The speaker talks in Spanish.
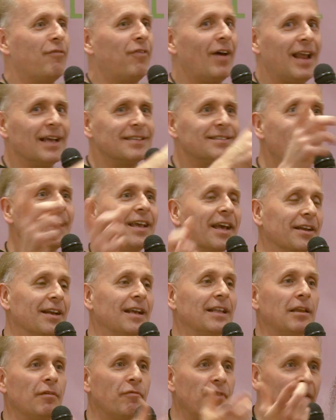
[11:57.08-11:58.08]
la falacia hay que
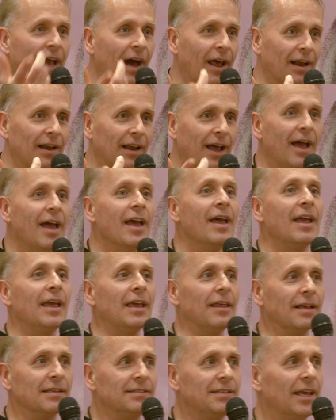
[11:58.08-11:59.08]
rectificarla
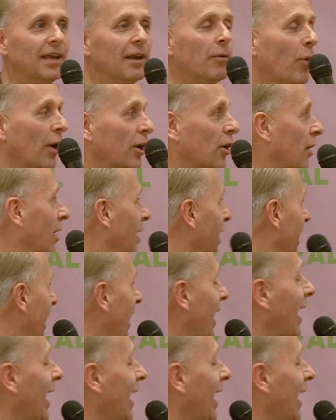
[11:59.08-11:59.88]
y decir, bueno,